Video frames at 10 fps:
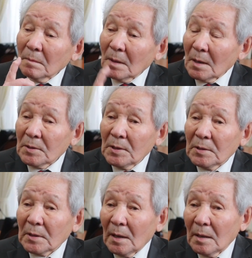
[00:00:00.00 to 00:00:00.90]

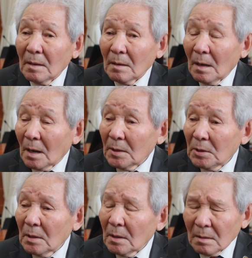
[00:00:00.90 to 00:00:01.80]
Российской
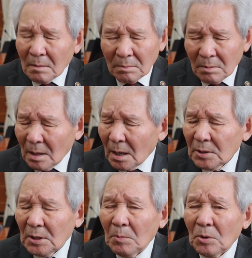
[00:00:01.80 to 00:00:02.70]
э,
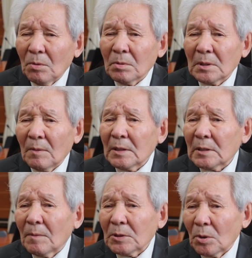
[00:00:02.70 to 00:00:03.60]
Академии, наук
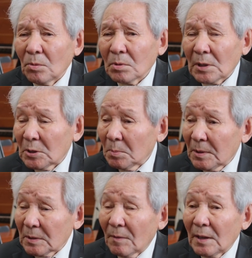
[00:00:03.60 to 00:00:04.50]
Советского Союза
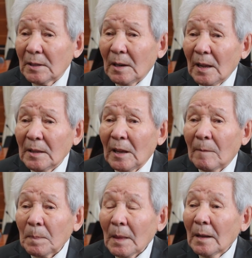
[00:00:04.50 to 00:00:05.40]
Сибирского
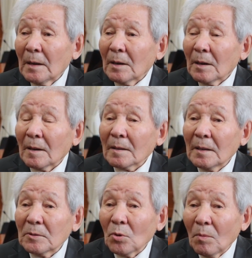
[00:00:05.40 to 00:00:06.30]
отделения
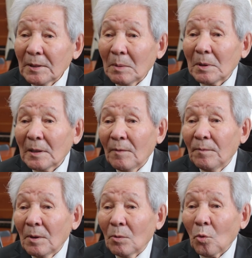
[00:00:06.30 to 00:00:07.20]
организована была
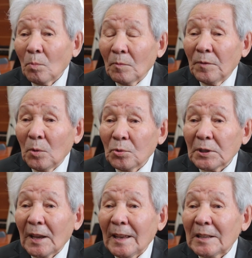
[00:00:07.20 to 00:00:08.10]
группа
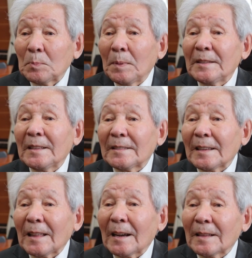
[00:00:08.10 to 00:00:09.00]
Белюзская
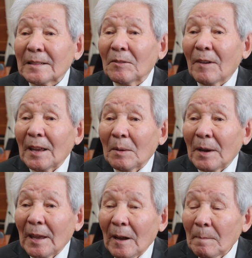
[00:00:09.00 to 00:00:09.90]
экспедиция, так
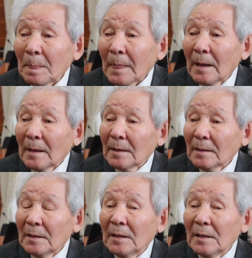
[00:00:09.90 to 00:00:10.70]
называемая – и,